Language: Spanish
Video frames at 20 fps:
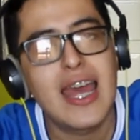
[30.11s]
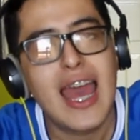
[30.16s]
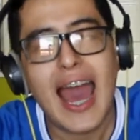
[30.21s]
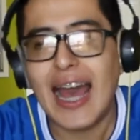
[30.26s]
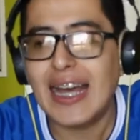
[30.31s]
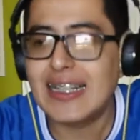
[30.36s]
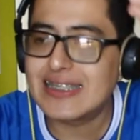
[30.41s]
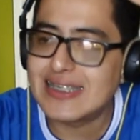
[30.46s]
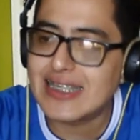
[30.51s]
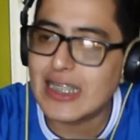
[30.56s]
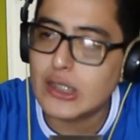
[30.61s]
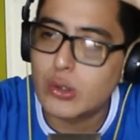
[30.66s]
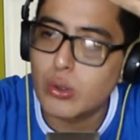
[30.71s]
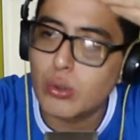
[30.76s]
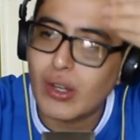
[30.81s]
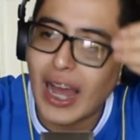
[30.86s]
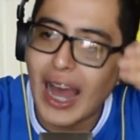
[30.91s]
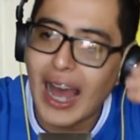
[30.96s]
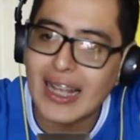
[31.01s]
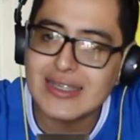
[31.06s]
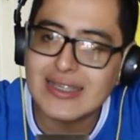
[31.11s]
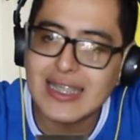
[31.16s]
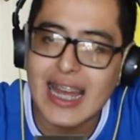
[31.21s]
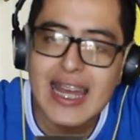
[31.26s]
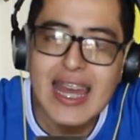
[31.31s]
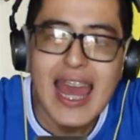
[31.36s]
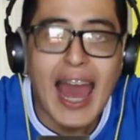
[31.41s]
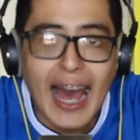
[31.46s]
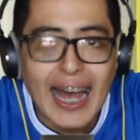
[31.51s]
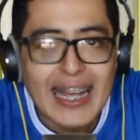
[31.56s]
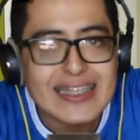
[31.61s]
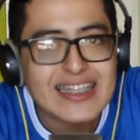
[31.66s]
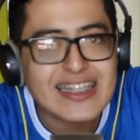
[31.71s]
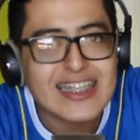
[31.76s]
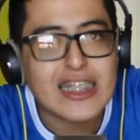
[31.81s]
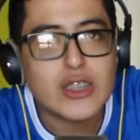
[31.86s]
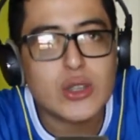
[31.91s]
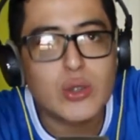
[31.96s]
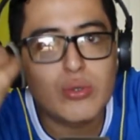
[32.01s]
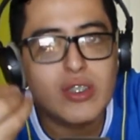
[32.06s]
hasta su casa,
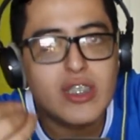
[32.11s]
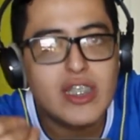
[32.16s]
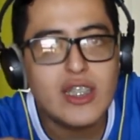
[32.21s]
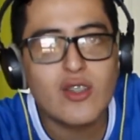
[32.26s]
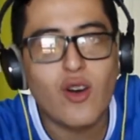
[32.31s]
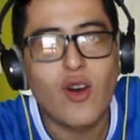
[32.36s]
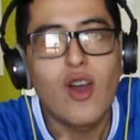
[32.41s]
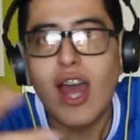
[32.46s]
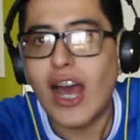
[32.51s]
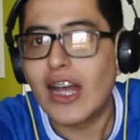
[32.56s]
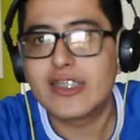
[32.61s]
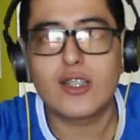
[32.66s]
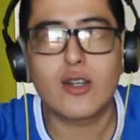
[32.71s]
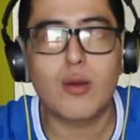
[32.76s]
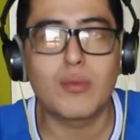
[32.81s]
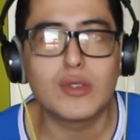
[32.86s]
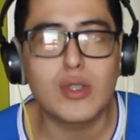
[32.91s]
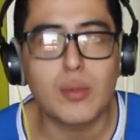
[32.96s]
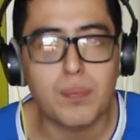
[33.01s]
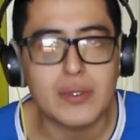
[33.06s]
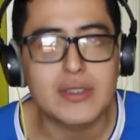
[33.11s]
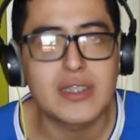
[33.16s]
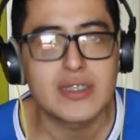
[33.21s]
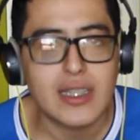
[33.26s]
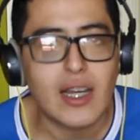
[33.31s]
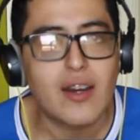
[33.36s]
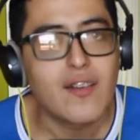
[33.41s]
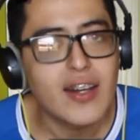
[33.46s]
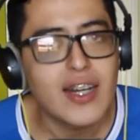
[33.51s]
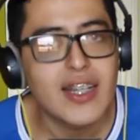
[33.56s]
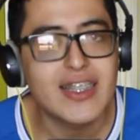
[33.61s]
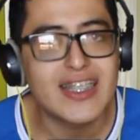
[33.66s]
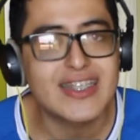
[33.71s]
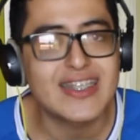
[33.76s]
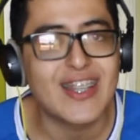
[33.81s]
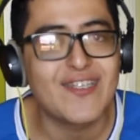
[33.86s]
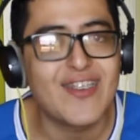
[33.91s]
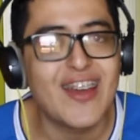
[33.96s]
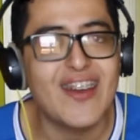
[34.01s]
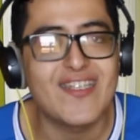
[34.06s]
hasta su nido, así como los presentadores de
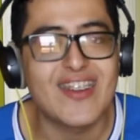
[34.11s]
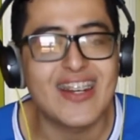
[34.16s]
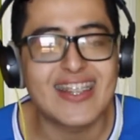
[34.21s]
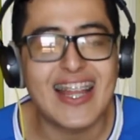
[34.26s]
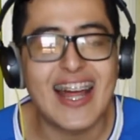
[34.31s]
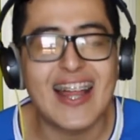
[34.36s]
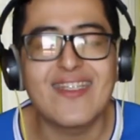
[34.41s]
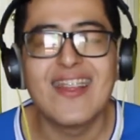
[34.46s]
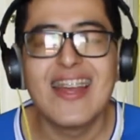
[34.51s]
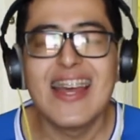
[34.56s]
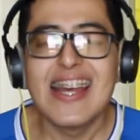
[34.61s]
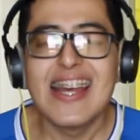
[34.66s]
TV, ¿verdad?